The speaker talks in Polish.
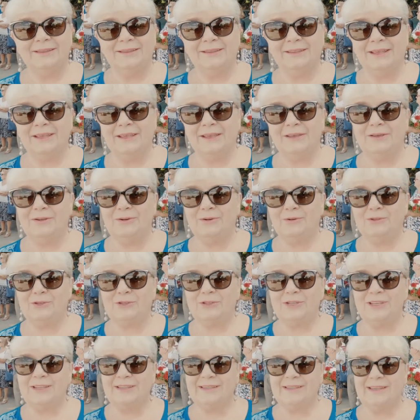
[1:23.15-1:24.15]
tej
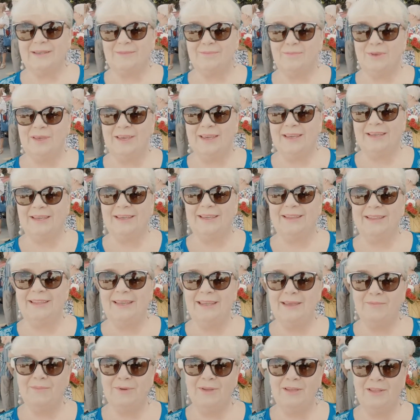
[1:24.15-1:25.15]
rocznicy
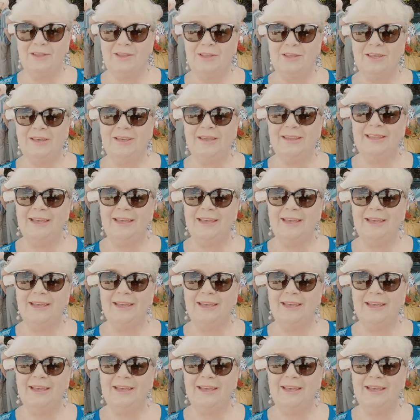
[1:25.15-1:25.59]
pięknej będzie